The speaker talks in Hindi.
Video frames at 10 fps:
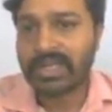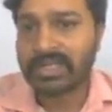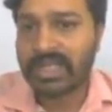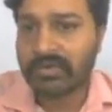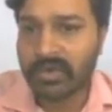
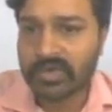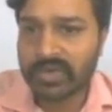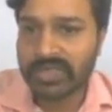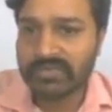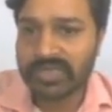दे वॉन्ट टू
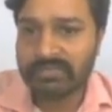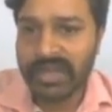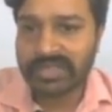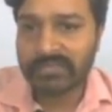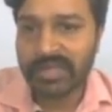इन्वेस्ट
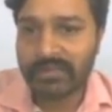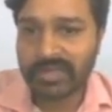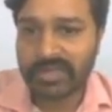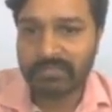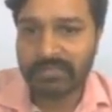मैक्सिमम टाइम
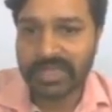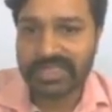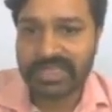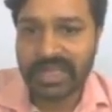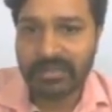ऑन द
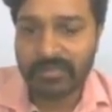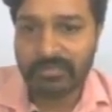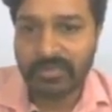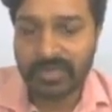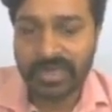बेस कैंप ऑन
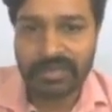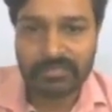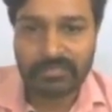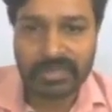माउंटेन